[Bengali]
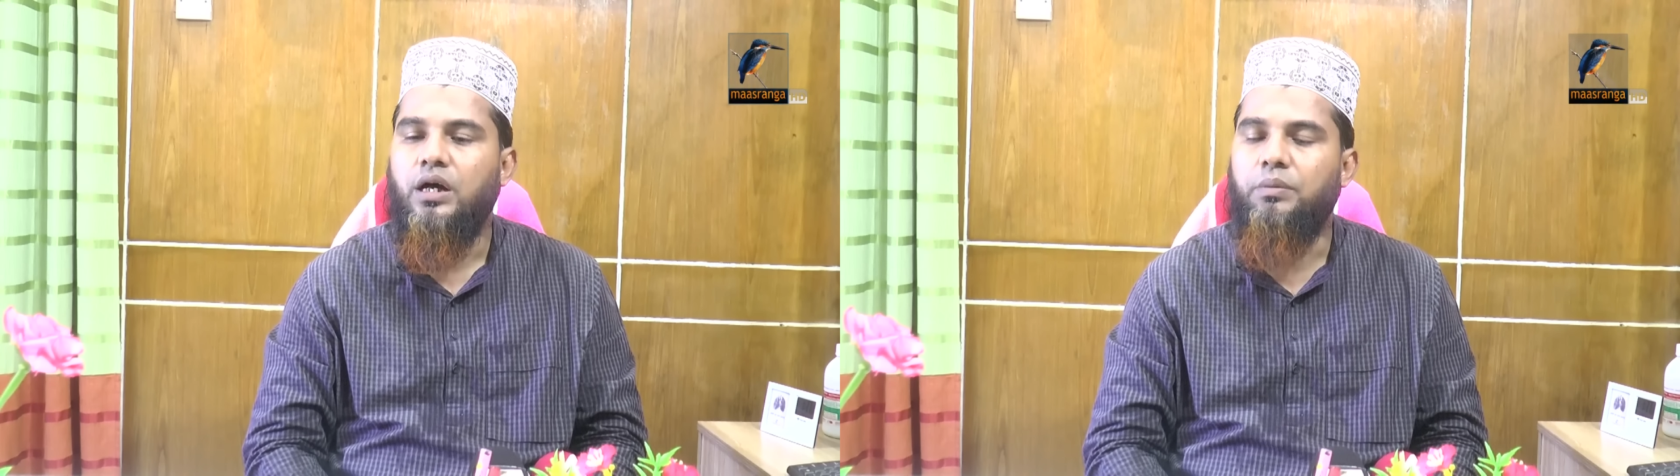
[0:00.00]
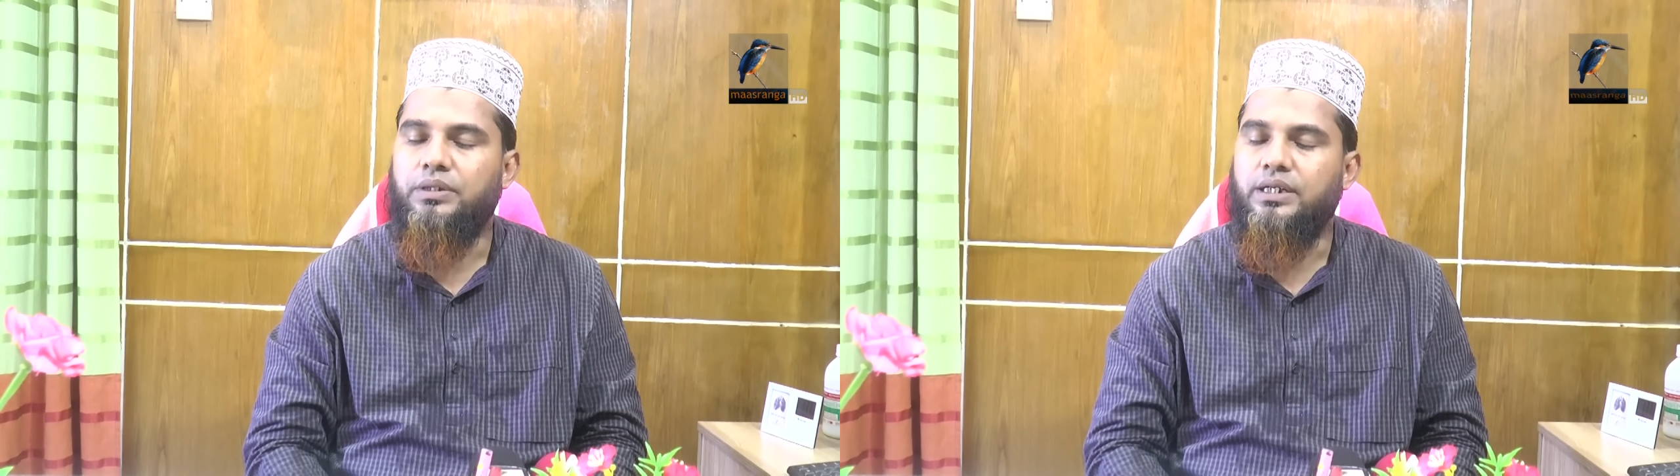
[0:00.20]

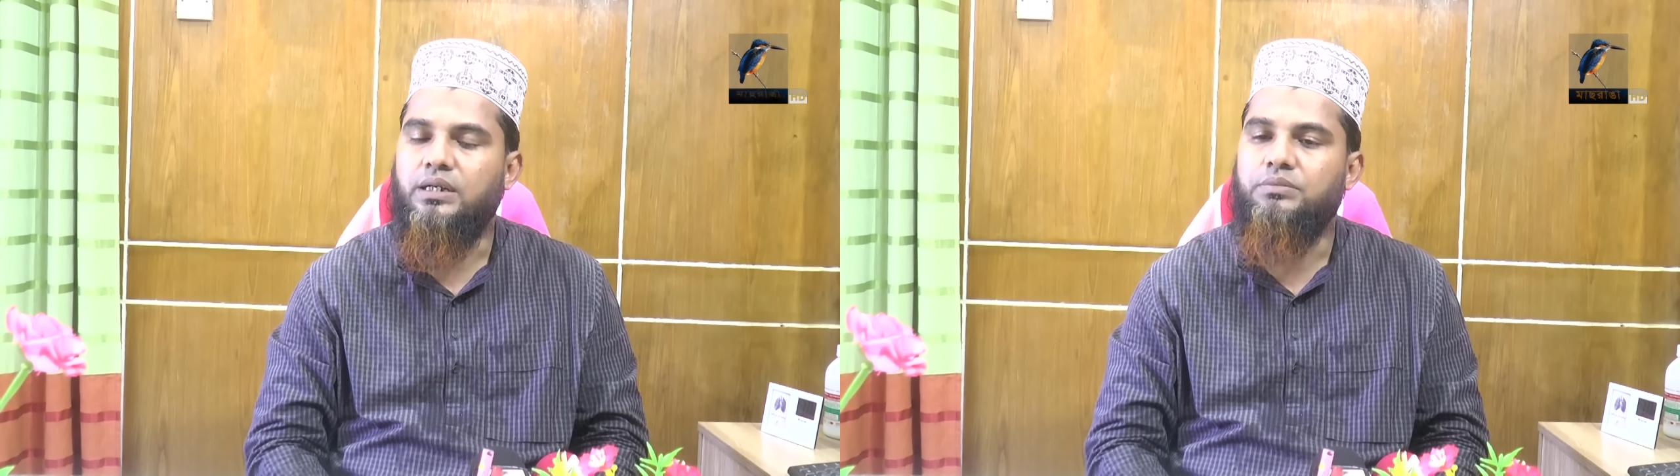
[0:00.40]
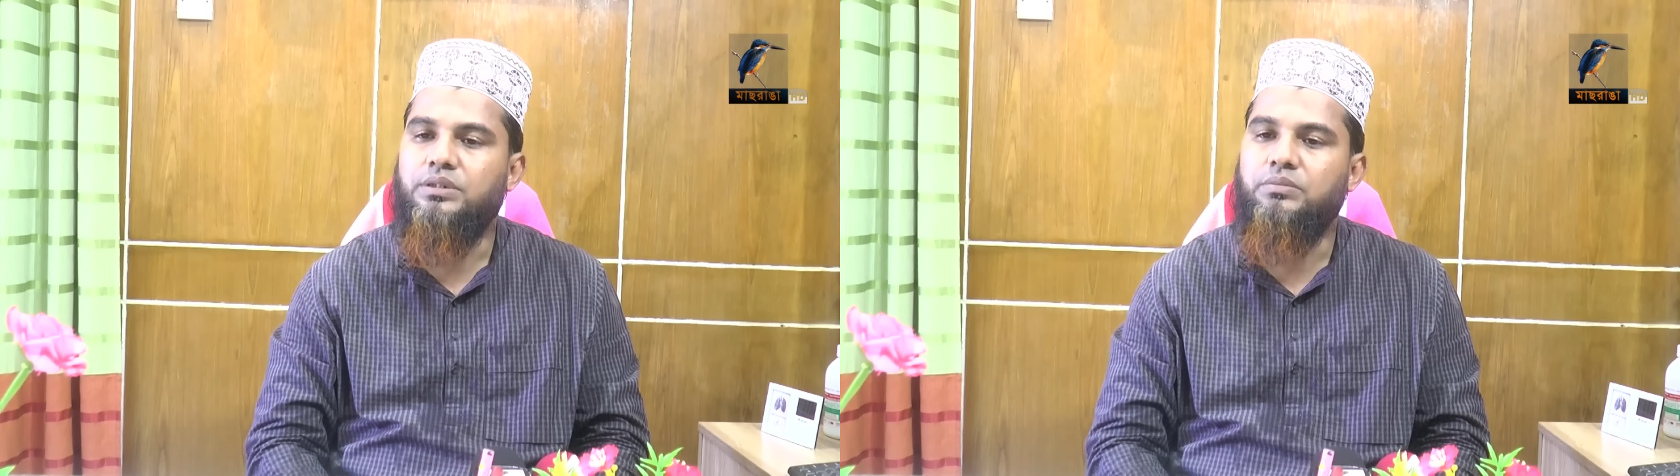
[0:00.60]
আমরা
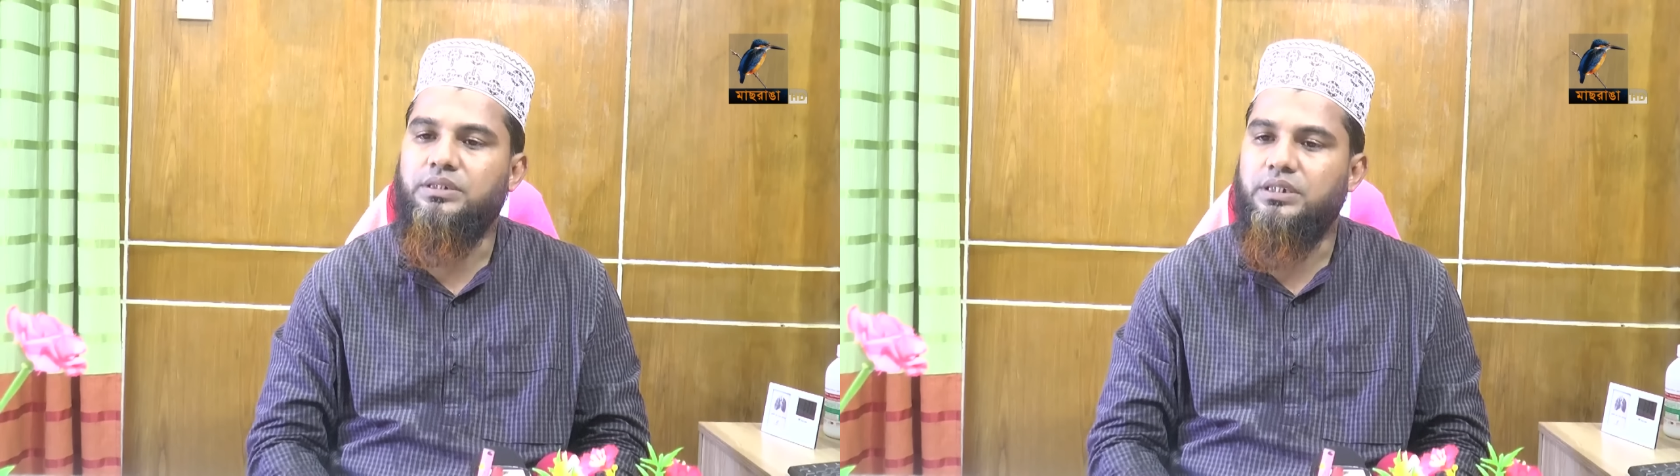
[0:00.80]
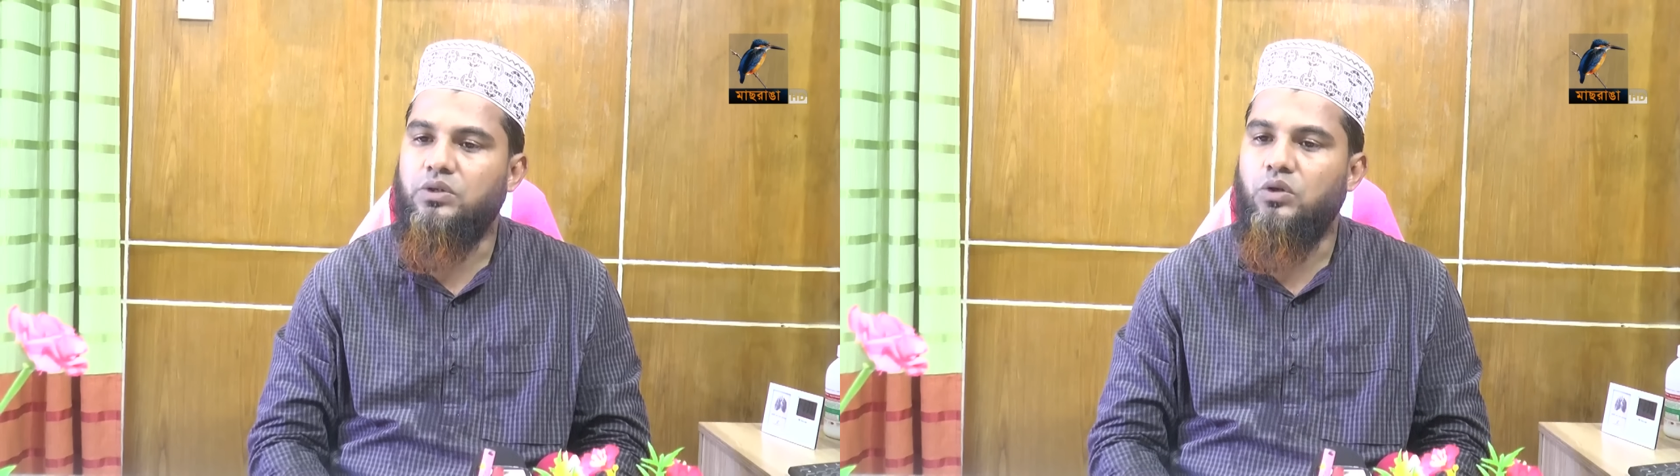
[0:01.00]
দেখলাম যে বাচ্চাটা